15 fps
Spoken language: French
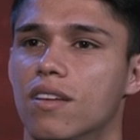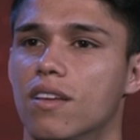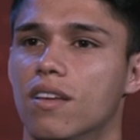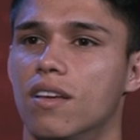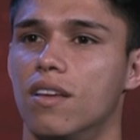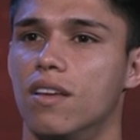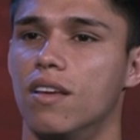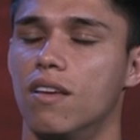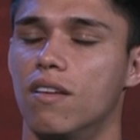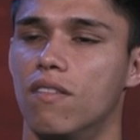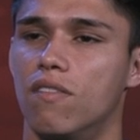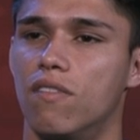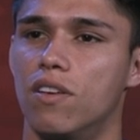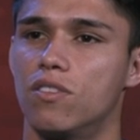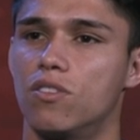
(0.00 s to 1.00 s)
connais très
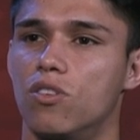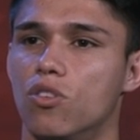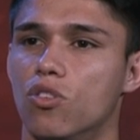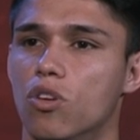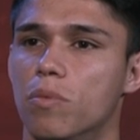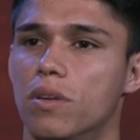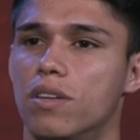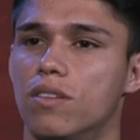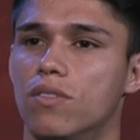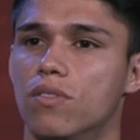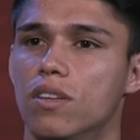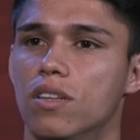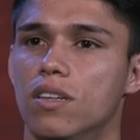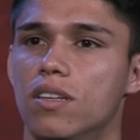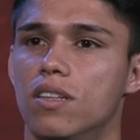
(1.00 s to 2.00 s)
bien Michel Bastos, c'est
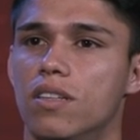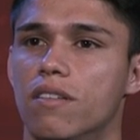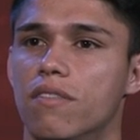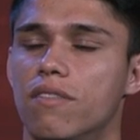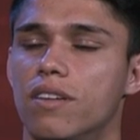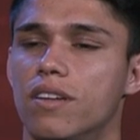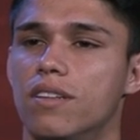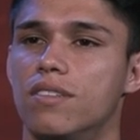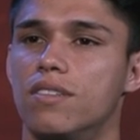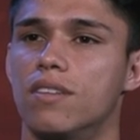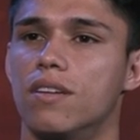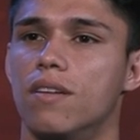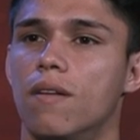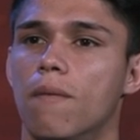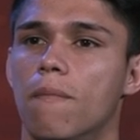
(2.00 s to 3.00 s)
un grand
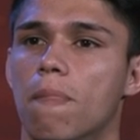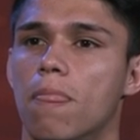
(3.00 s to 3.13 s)
joueur